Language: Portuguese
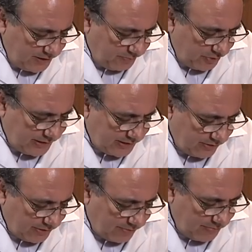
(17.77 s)
de
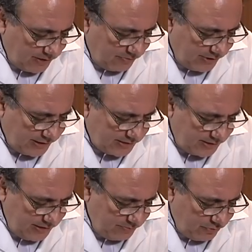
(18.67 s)
posição da mão e
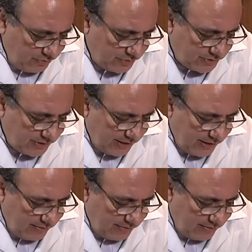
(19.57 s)
símbolos